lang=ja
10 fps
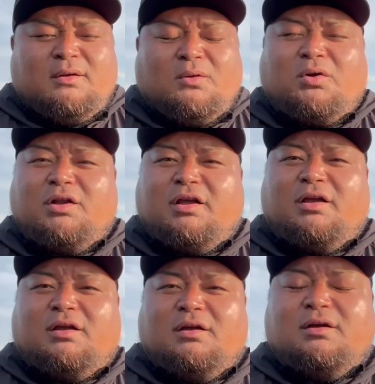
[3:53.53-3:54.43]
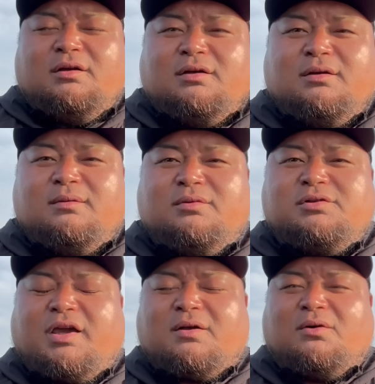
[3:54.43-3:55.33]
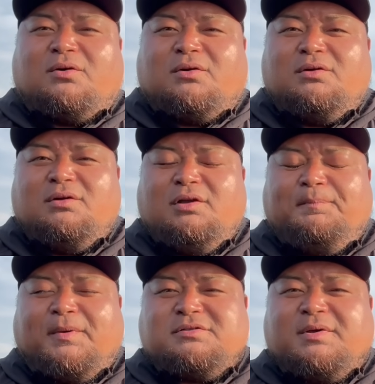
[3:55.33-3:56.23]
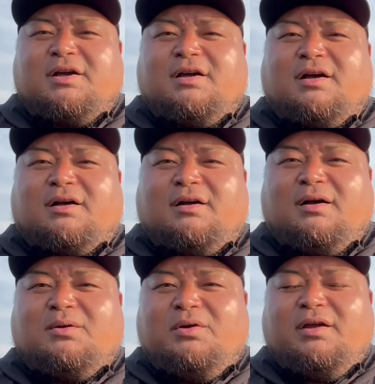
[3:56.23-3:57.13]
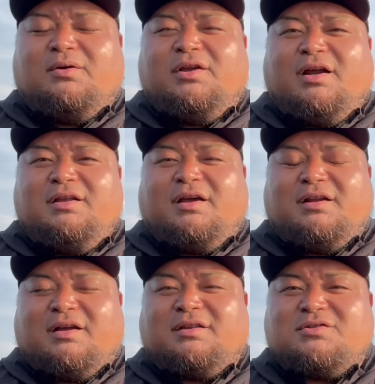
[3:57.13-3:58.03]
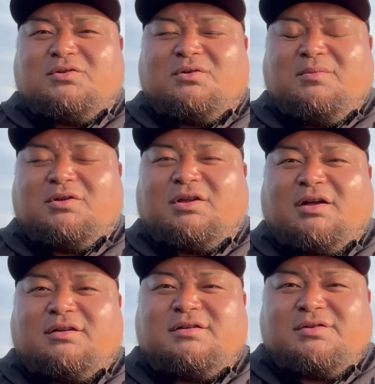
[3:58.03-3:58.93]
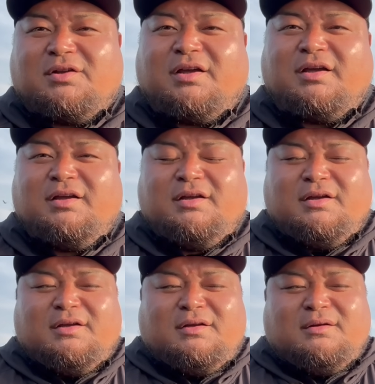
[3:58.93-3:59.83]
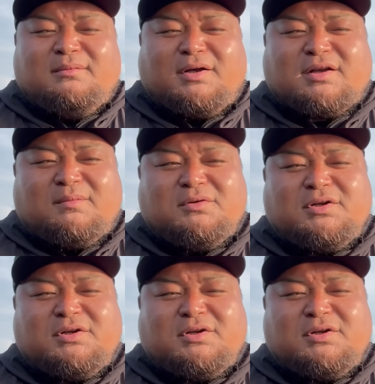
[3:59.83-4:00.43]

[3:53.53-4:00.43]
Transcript: これね、僕結構一発目から、あ、これ俺やりたいなってちょっと思ったんですよね。まあ、かもほ